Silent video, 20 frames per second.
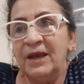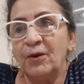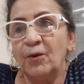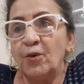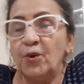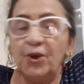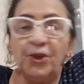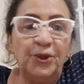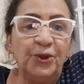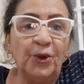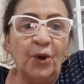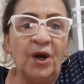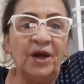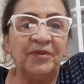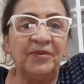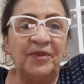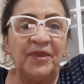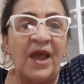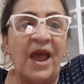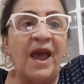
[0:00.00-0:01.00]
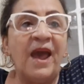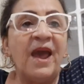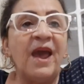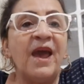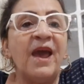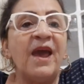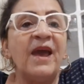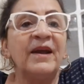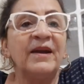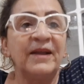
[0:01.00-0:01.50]
cuidou
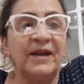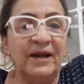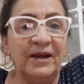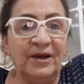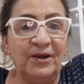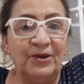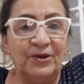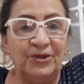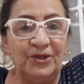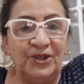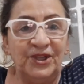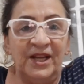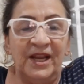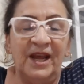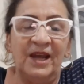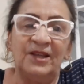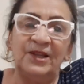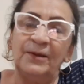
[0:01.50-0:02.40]
até grande, né?